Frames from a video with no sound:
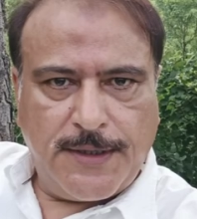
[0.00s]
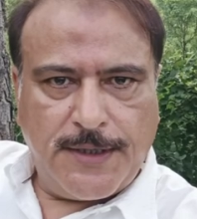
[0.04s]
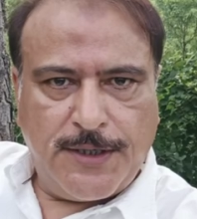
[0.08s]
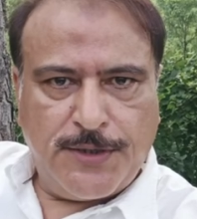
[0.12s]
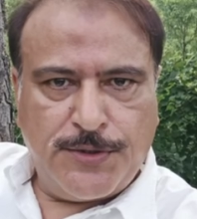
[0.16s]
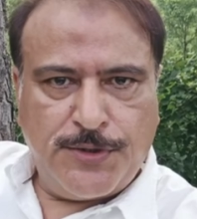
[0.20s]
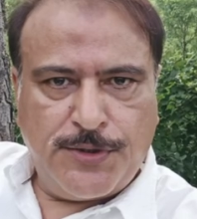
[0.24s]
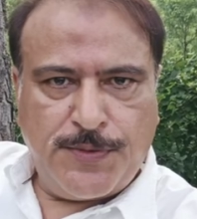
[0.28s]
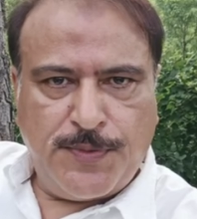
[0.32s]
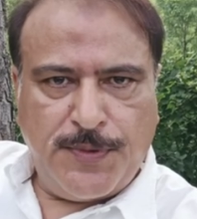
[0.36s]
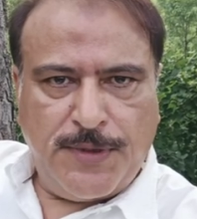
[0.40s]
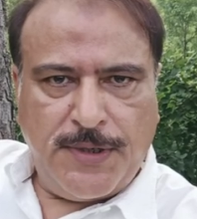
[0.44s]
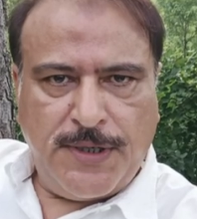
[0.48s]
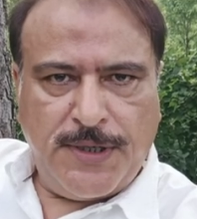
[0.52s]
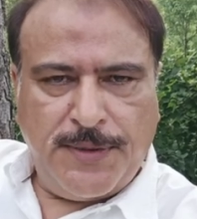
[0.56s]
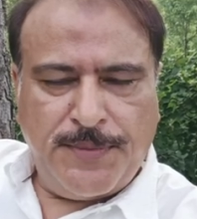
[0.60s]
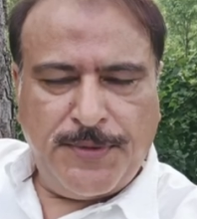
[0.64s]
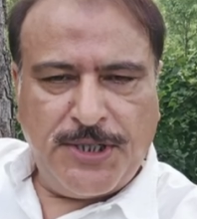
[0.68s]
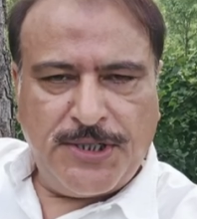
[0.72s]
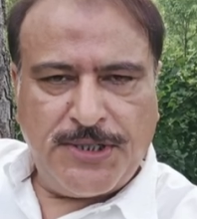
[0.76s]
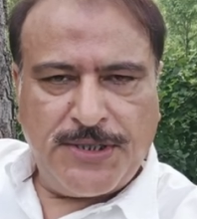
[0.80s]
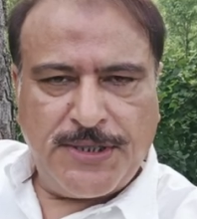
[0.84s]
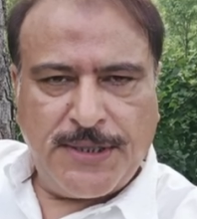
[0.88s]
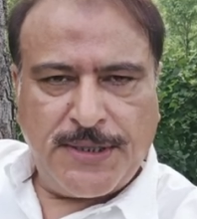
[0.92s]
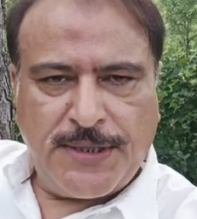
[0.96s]

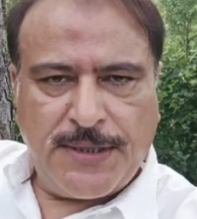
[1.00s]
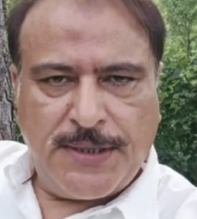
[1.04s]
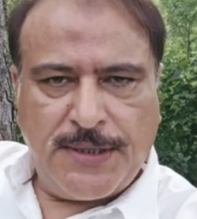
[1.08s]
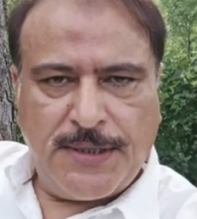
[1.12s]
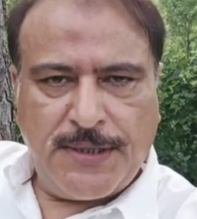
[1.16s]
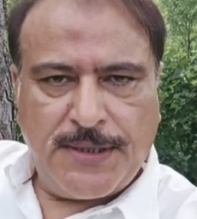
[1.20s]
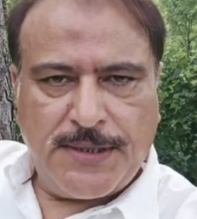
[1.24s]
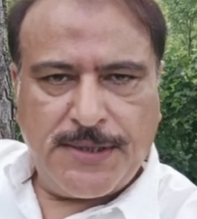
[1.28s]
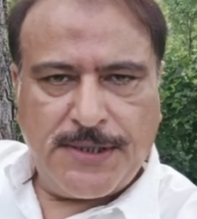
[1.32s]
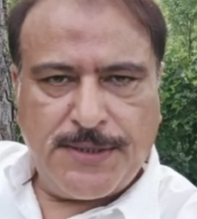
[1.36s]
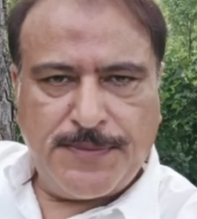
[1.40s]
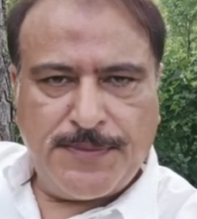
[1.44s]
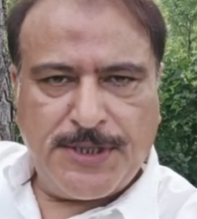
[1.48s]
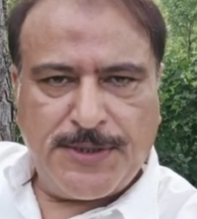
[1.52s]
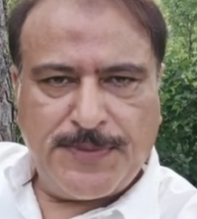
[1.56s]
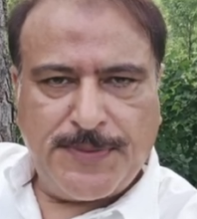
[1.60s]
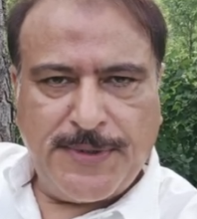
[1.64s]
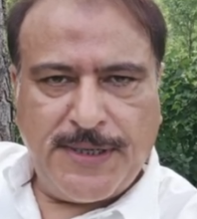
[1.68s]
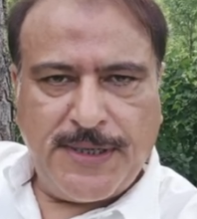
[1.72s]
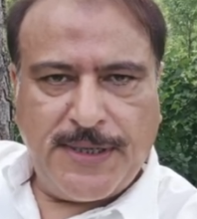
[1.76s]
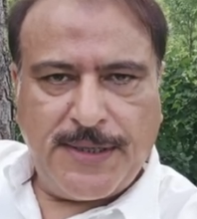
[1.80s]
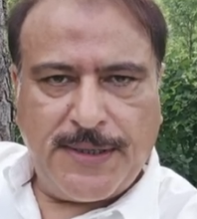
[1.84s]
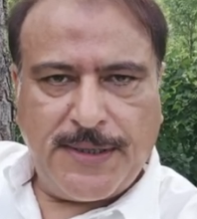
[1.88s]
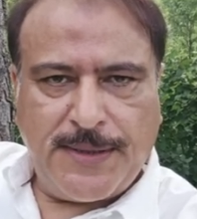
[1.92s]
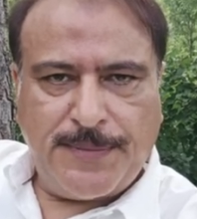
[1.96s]
अज़बिल्लाशानरजीम
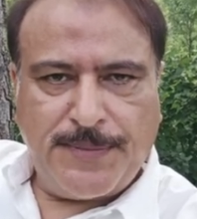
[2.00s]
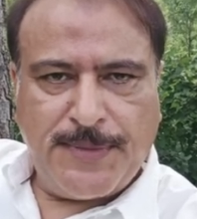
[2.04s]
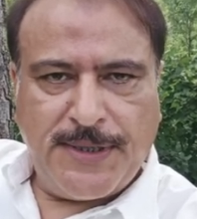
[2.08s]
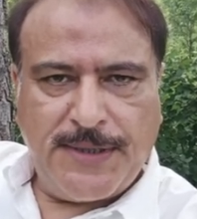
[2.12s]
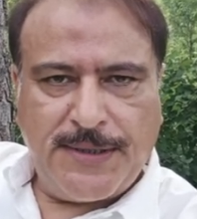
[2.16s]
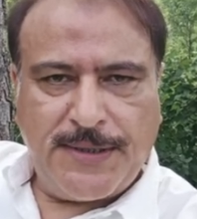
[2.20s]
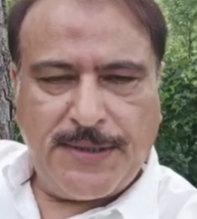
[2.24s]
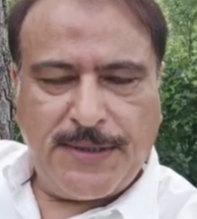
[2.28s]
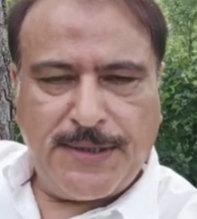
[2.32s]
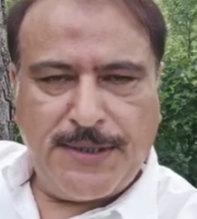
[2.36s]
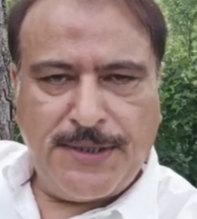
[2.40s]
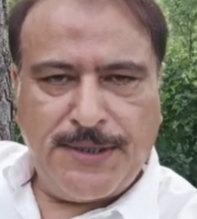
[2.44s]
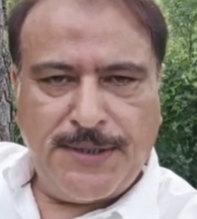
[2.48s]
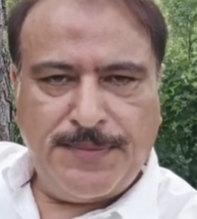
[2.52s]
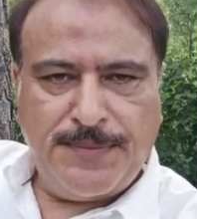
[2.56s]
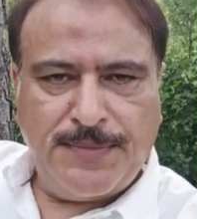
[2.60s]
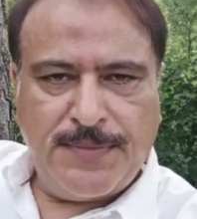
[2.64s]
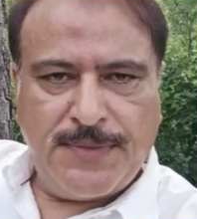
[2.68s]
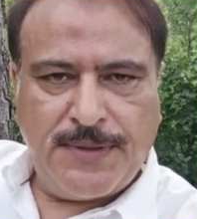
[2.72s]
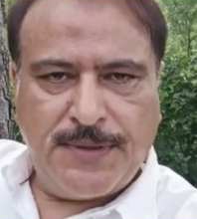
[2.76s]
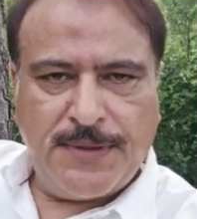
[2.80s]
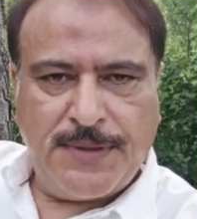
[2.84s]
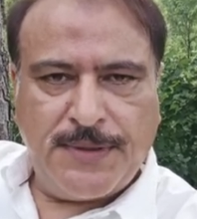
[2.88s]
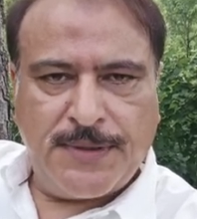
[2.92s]
बसमीम